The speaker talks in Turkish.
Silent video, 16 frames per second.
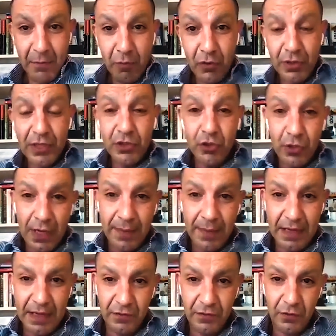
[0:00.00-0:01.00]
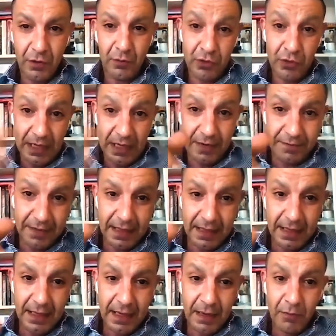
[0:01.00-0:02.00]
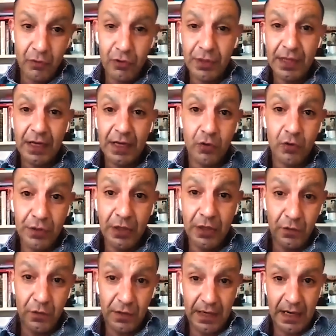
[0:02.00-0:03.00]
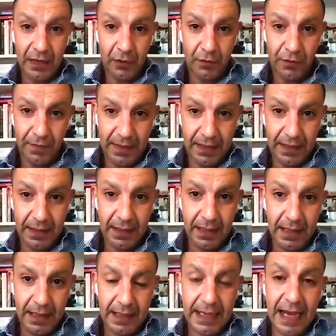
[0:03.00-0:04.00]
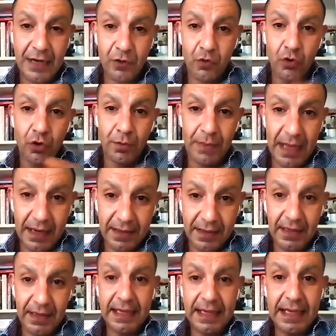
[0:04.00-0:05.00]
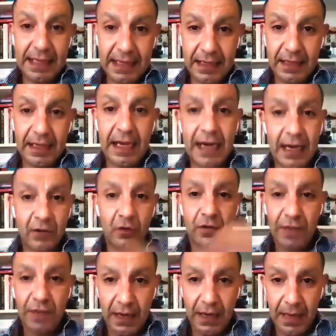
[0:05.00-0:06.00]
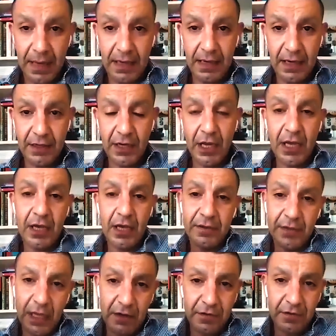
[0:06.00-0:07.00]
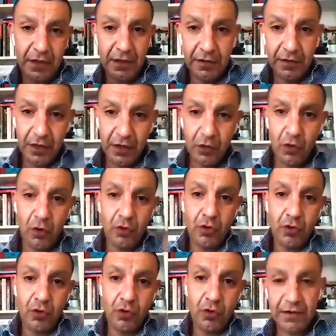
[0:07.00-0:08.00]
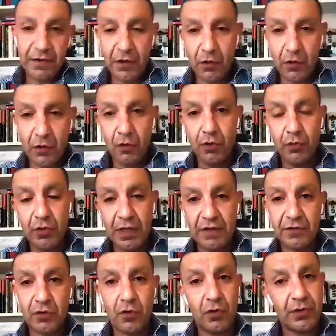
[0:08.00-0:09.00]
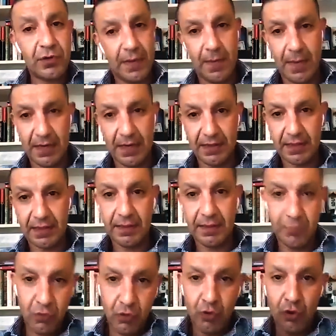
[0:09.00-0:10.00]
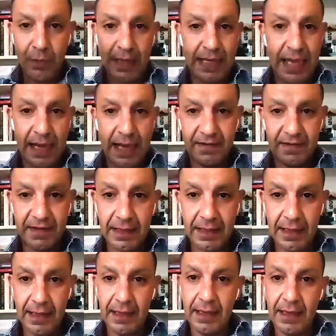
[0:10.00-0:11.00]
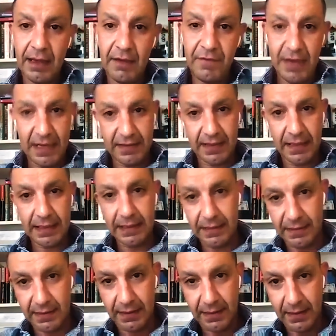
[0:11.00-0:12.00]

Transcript: Bu da şuna benziyor bu tarafta. Burada da good news are out of the way. Yani kurumlarda ilgili gelen güzel haberler. Tesla destek oldu, o destek oldu, bu destek oldu. Tamam artık. Bu kurum hikayesi fiyatlara girdi.